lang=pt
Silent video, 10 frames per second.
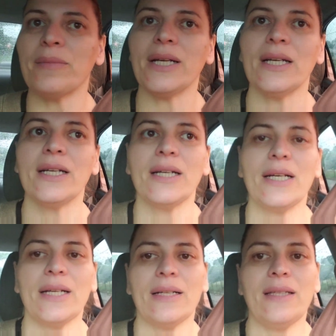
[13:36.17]
pra mãe.
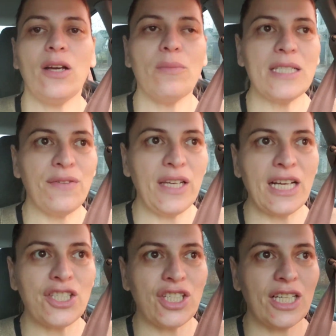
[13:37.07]
Deu uma
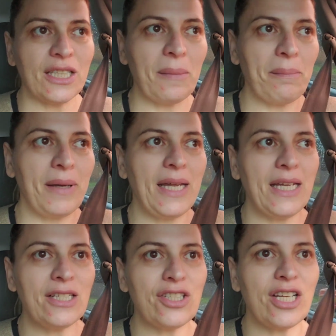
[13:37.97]
esfriadinha
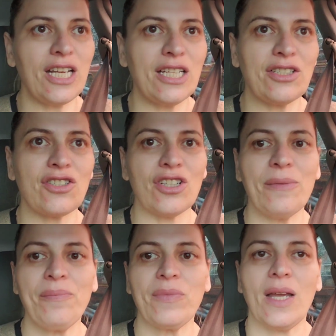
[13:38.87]
também, gente.
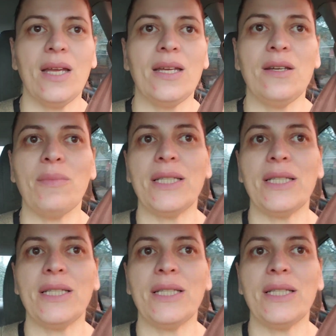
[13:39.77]
E o